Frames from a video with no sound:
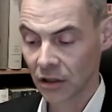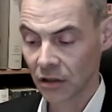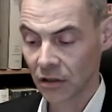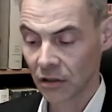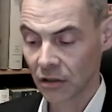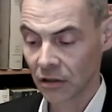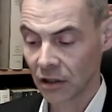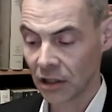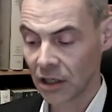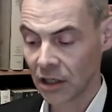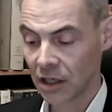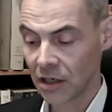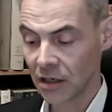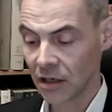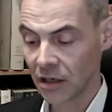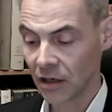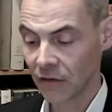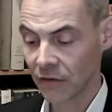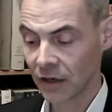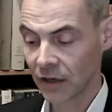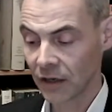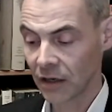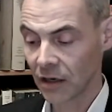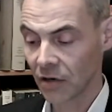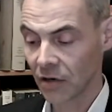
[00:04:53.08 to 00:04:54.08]
Die Kinder
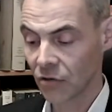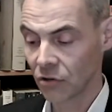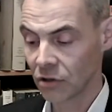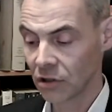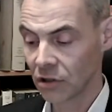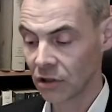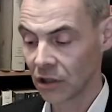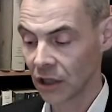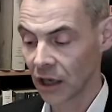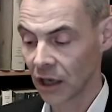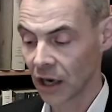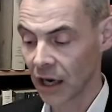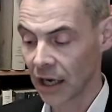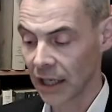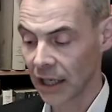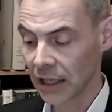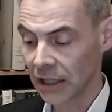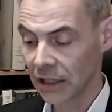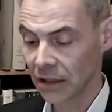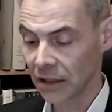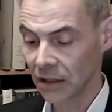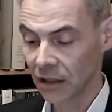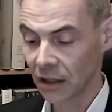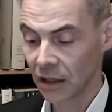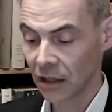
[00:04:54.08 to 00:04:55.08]
werden nach unten
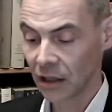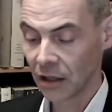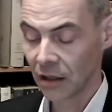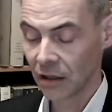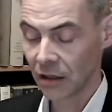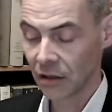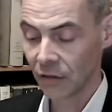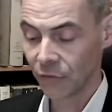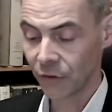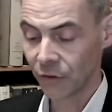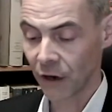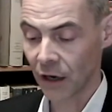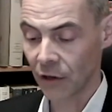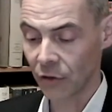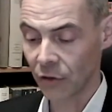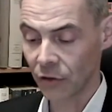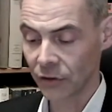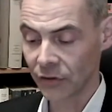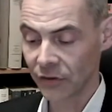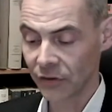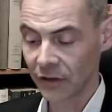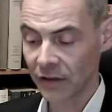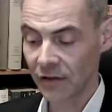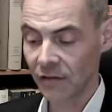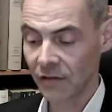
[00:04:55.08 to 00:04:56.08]
gereicht, die Frauen
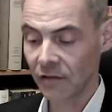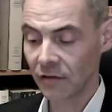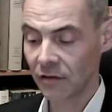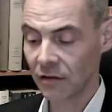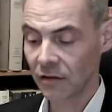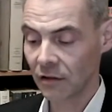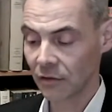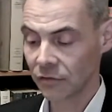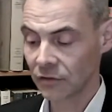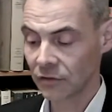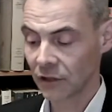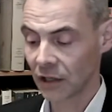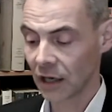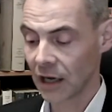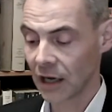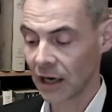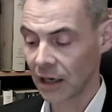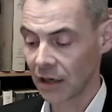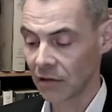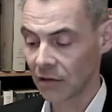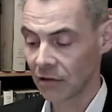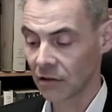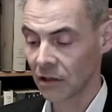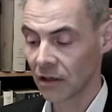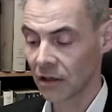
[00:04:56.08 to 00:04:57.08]
setzen sich auf den Rand
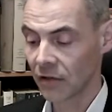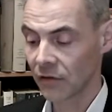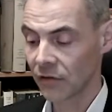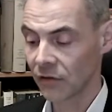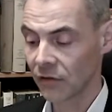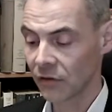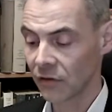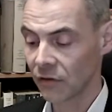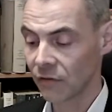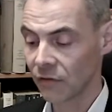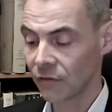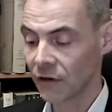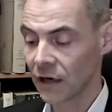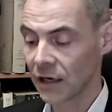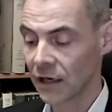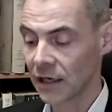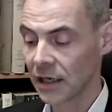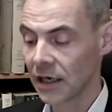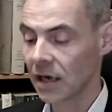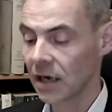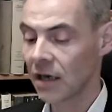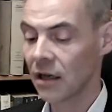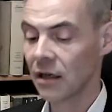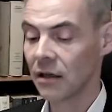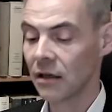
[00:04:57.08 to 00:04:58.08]
und lassen sich
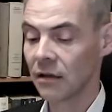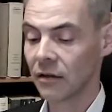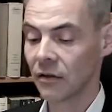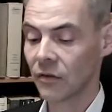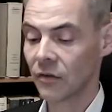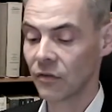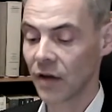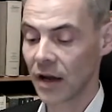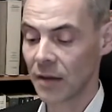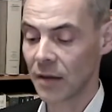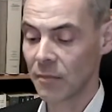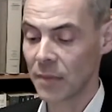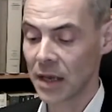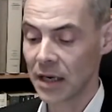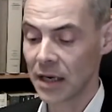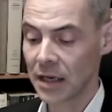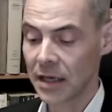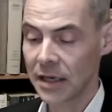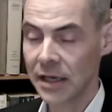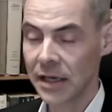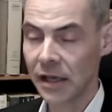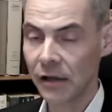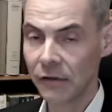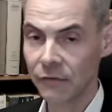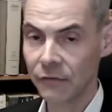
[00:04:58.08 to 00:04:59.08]
fallen. Zwei Männer
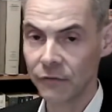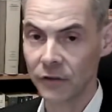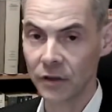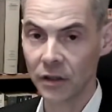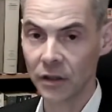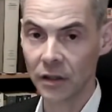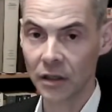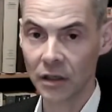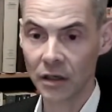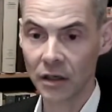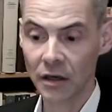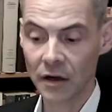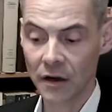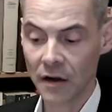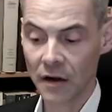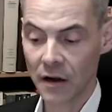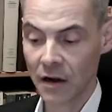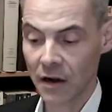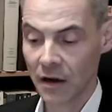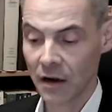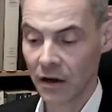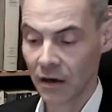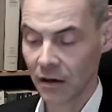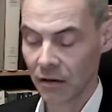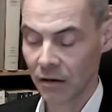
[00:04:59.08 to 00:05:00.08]
helfen ihnen.
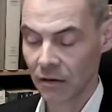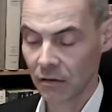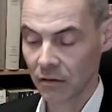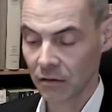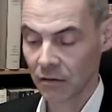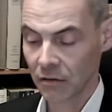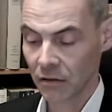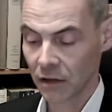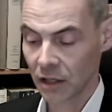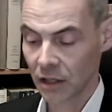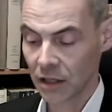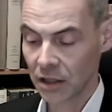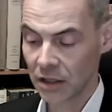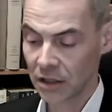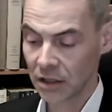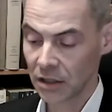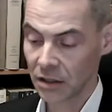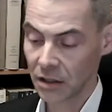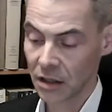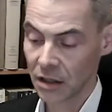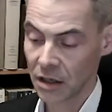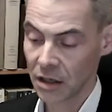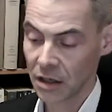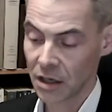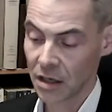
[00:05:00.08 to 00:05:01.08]
Ich
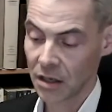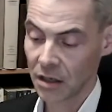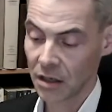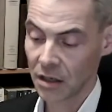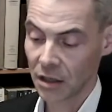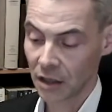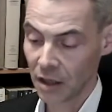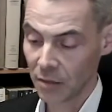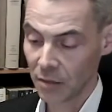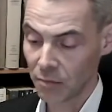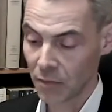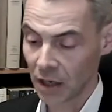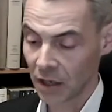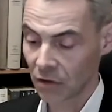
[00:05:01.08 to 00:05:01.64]
nehme meinen